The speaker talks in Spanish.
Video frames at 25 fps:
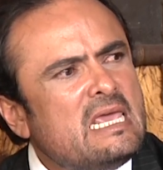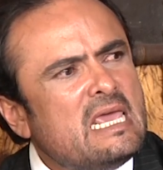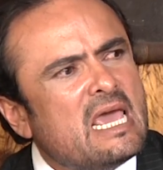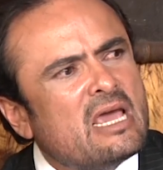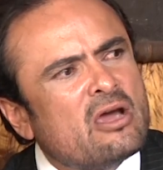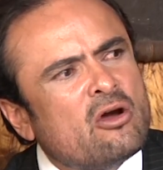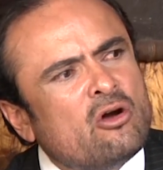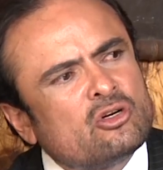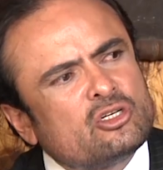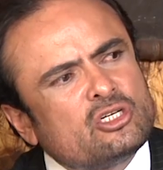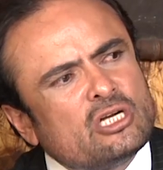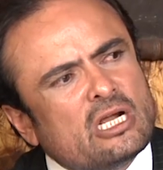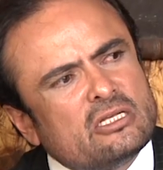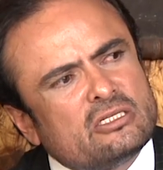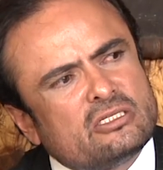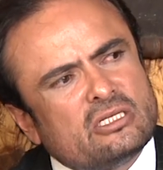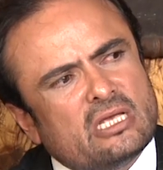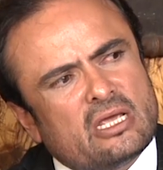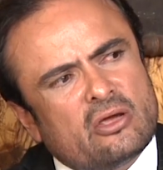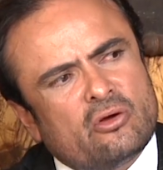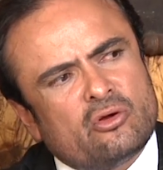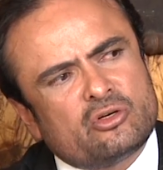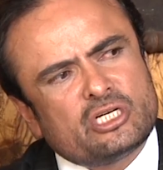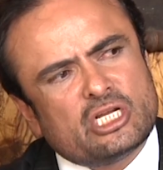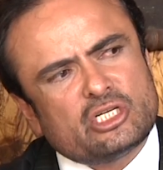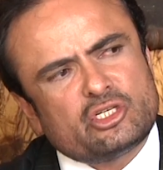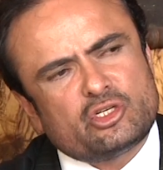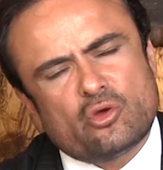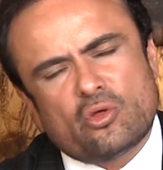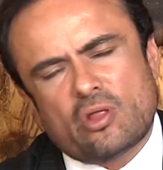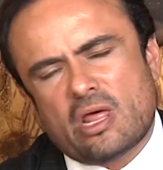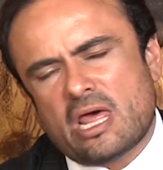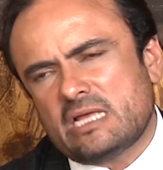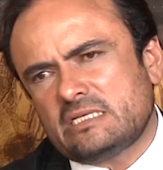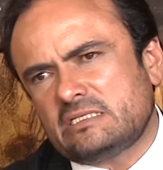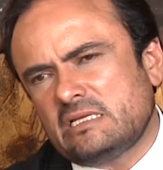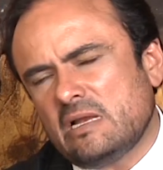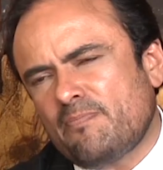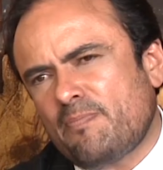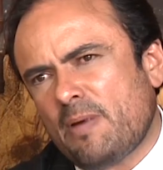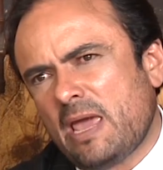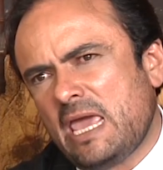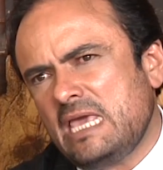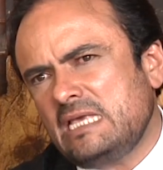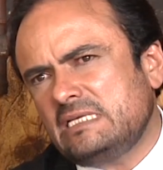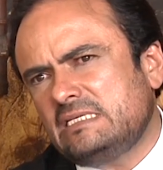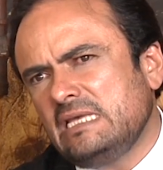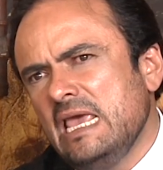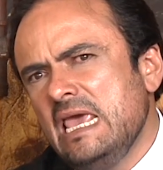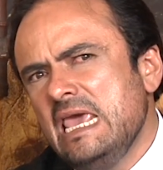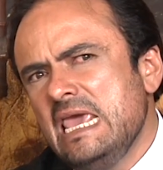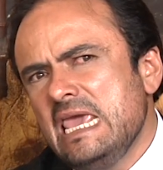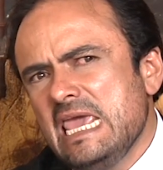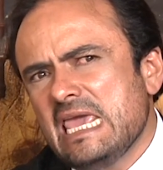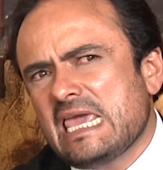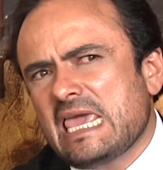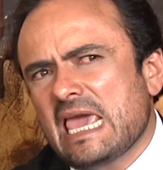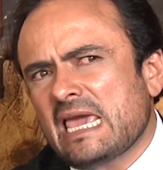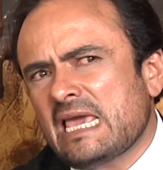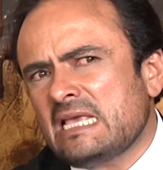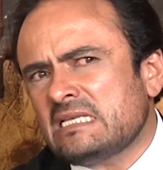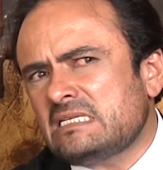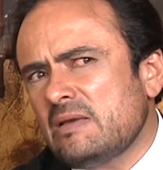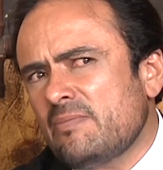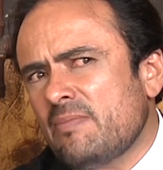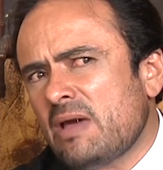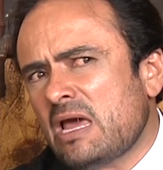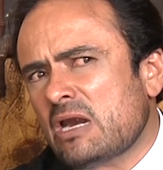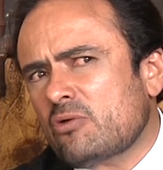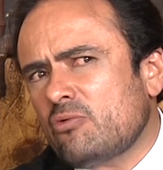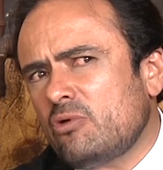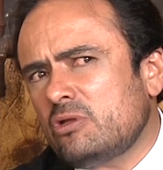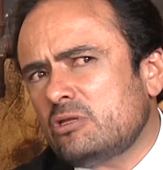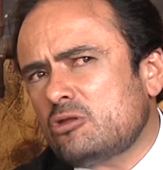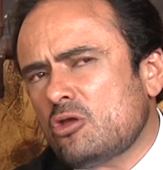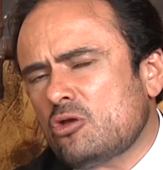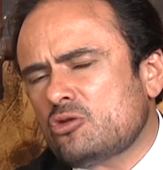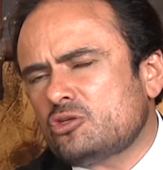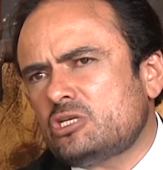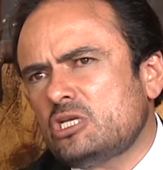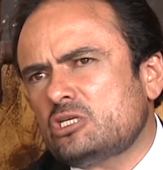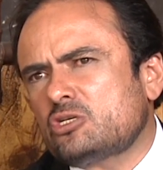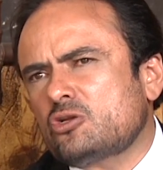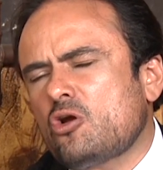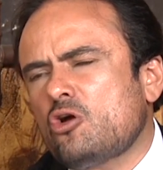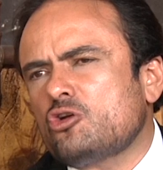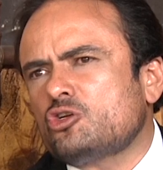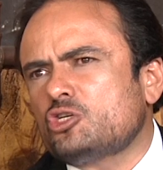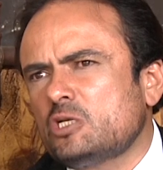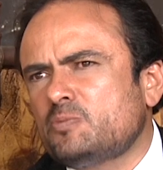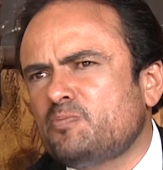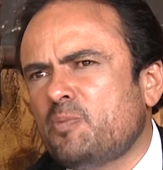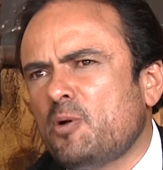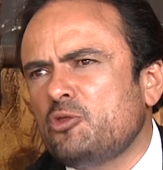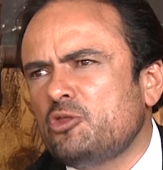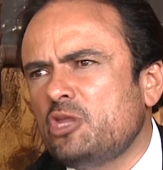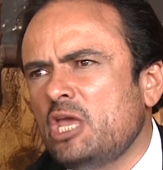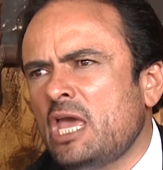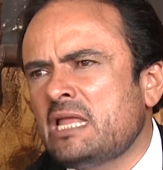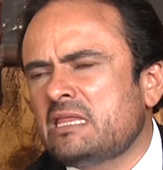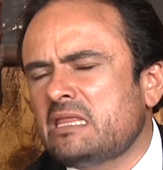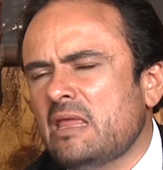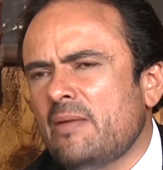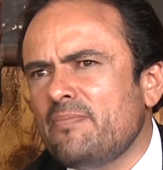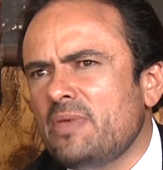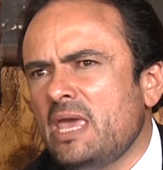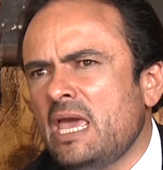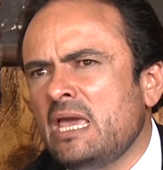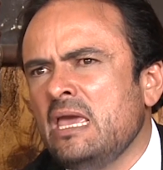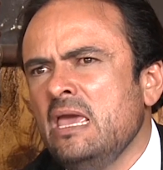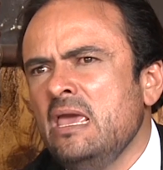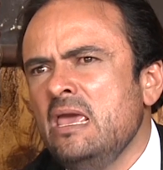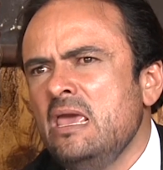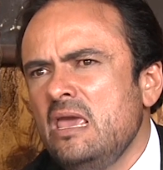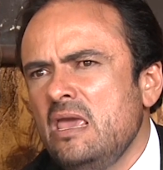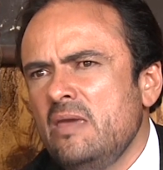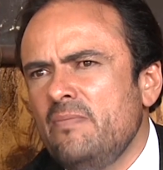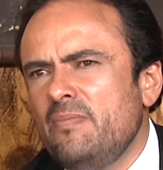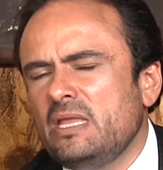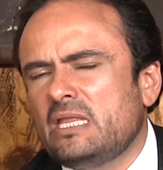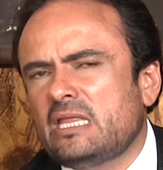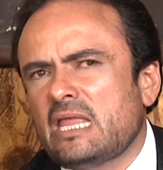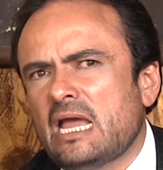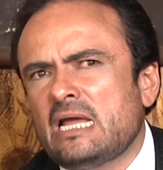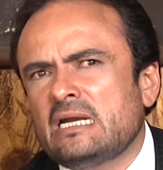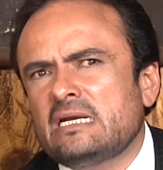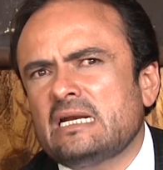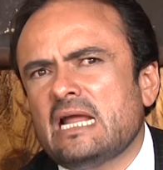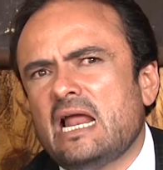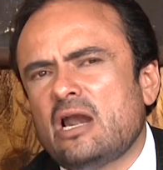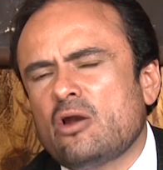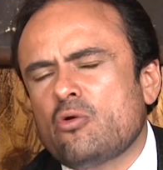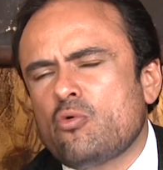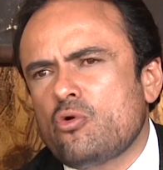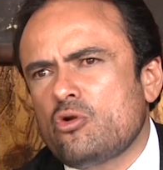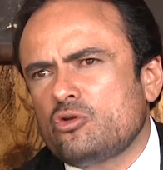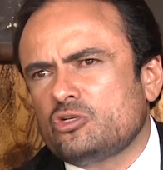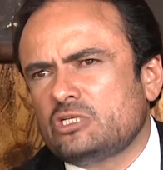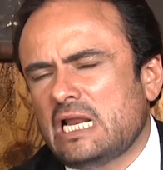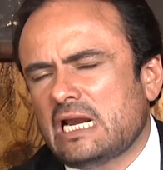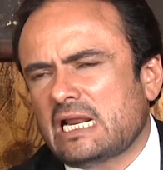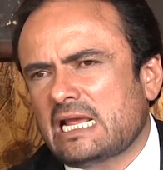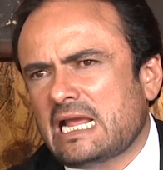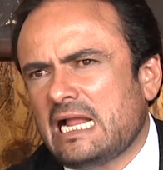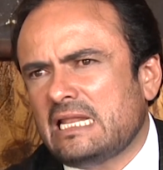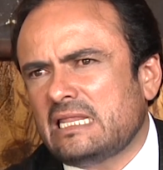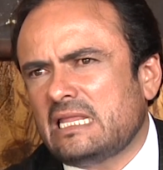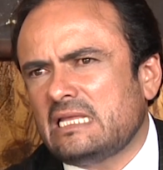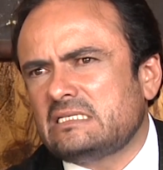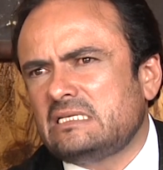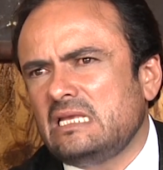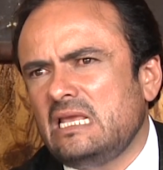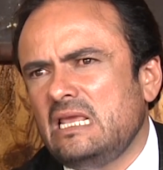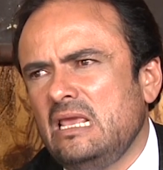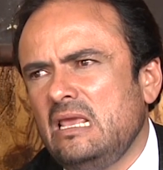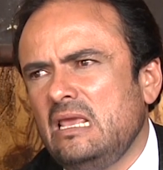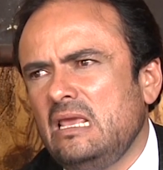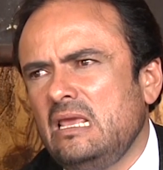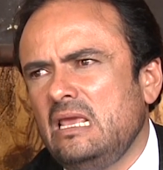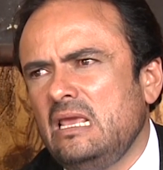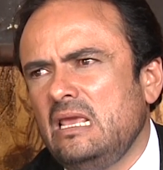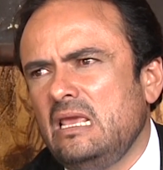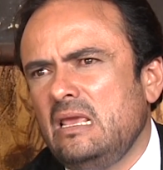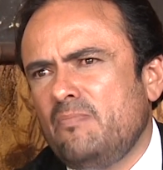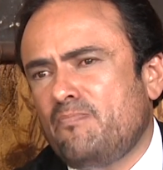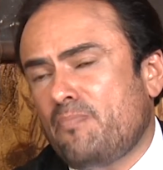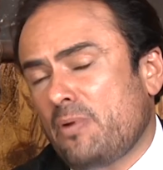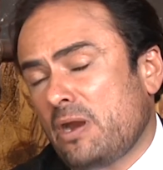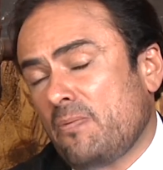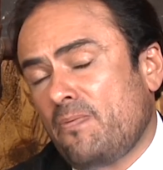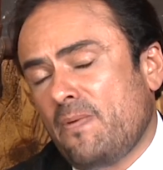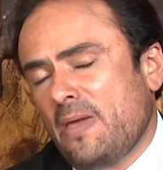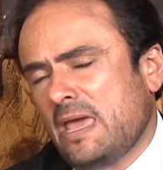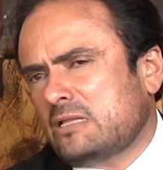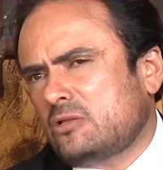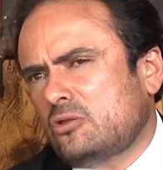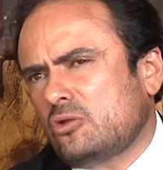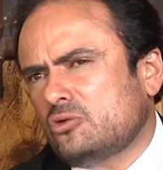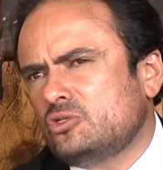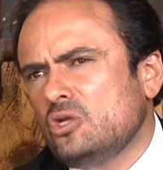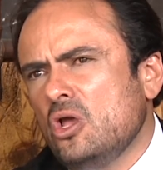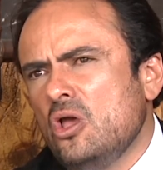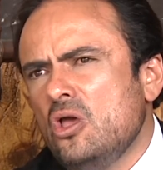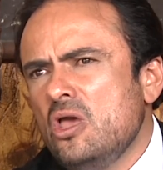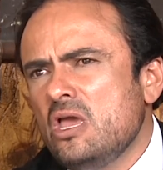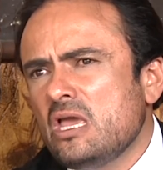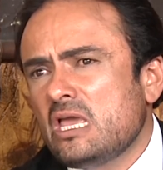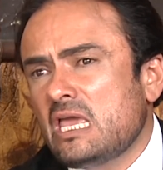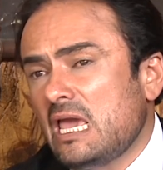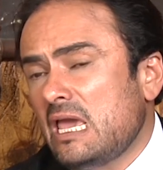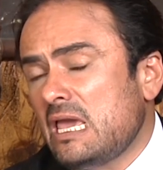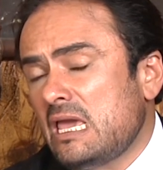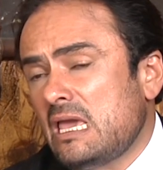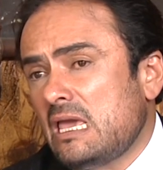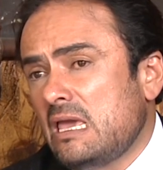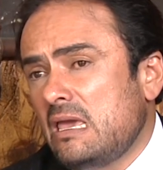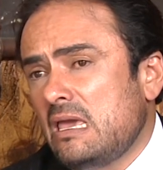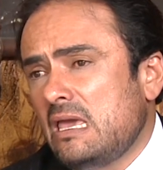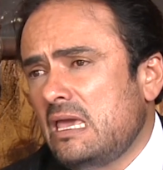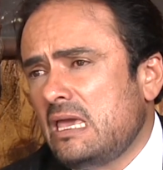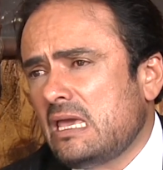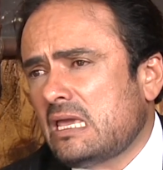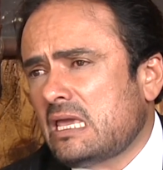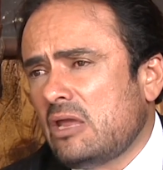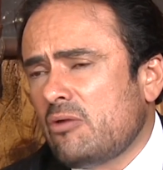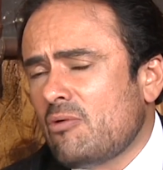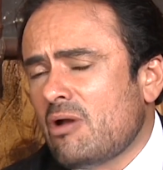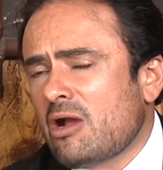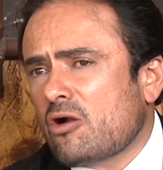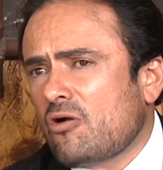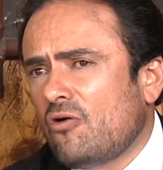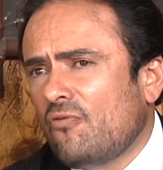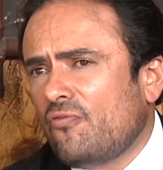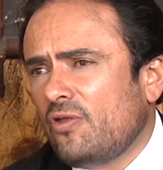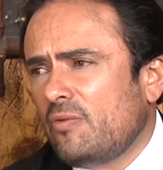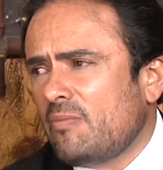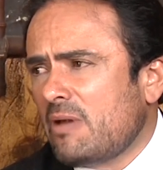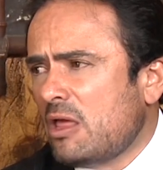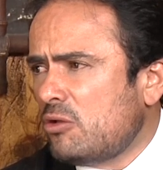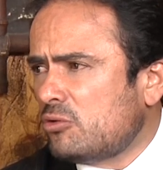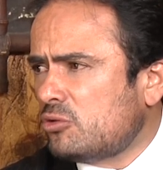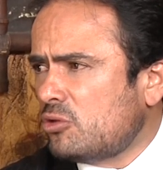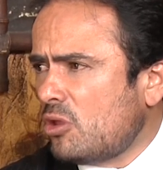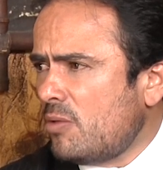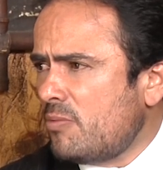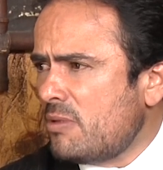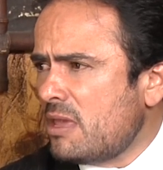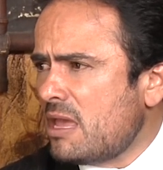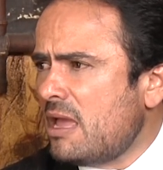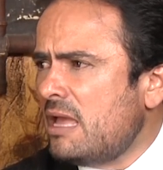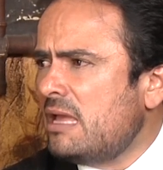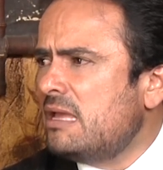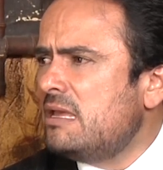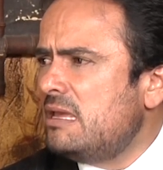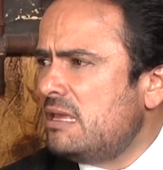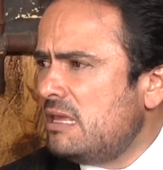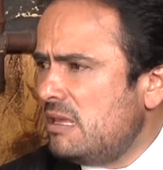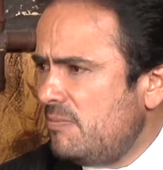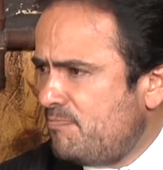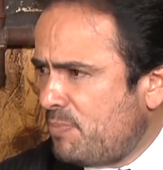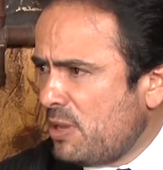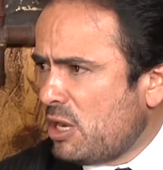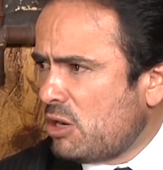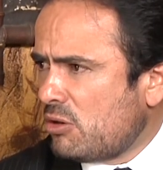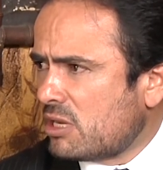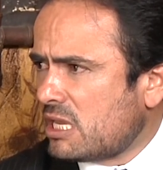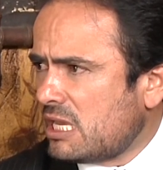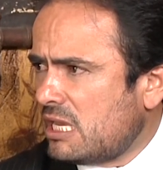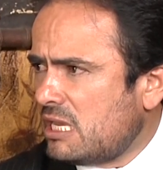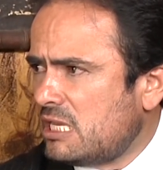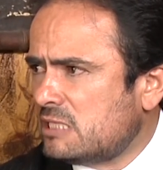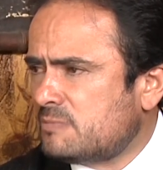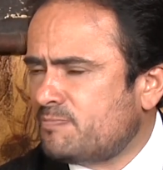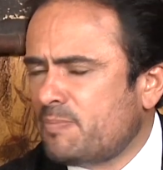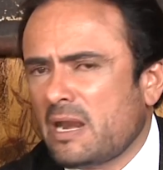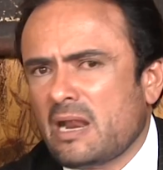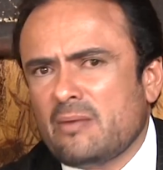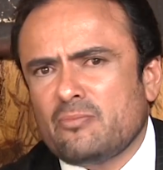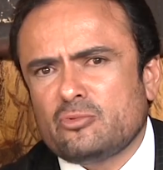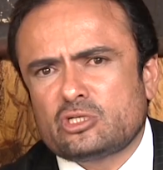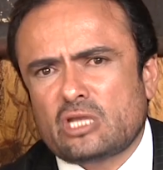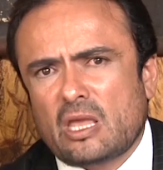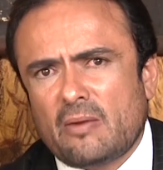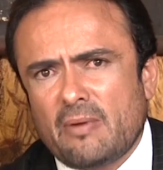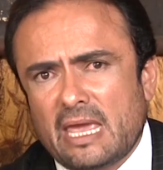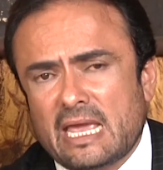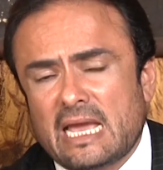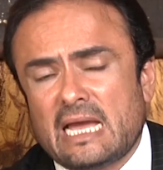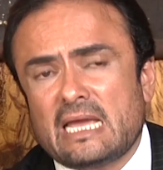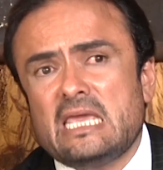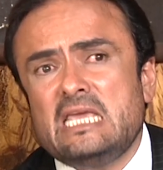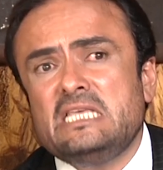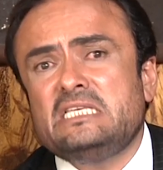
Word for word: y en otras, en otras ciudades del país, y que en ese marco entonces correspondía también invitar a algunos alcaldes y, prefectos que, que, no han confirmado todavía pero que esperamos que vengan.